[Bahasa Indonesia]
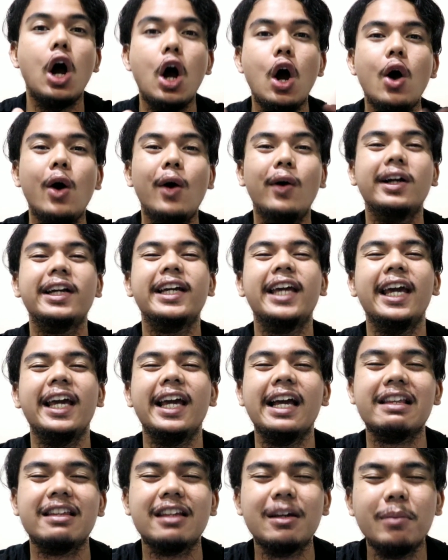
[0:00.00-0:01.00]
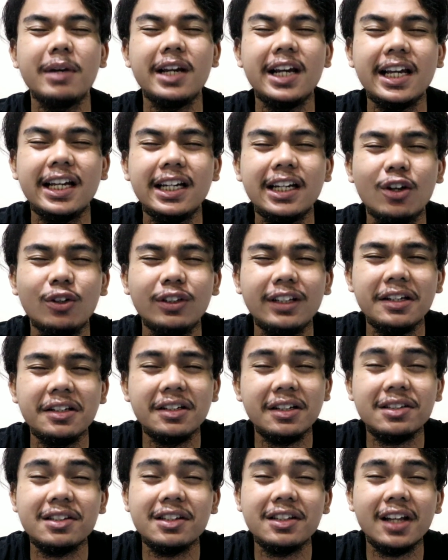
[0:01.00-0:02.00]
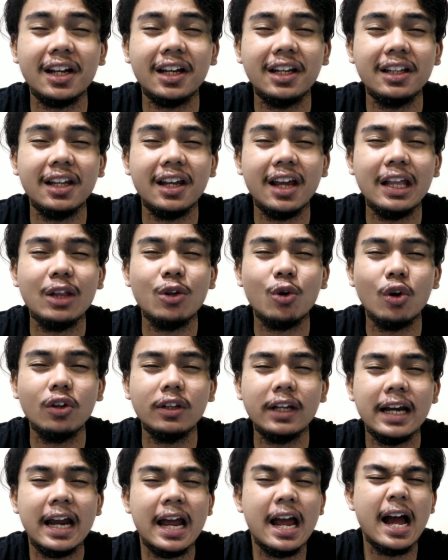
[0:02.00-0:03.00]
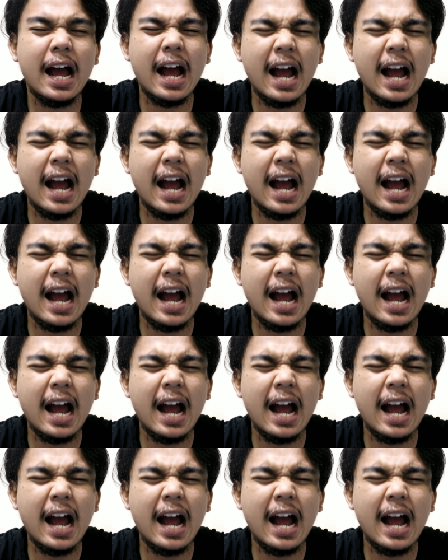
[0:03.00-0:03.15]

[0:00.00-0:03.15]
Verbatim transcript: Oke okay guys, kembali lagi di konten tercinta kita yaitu konten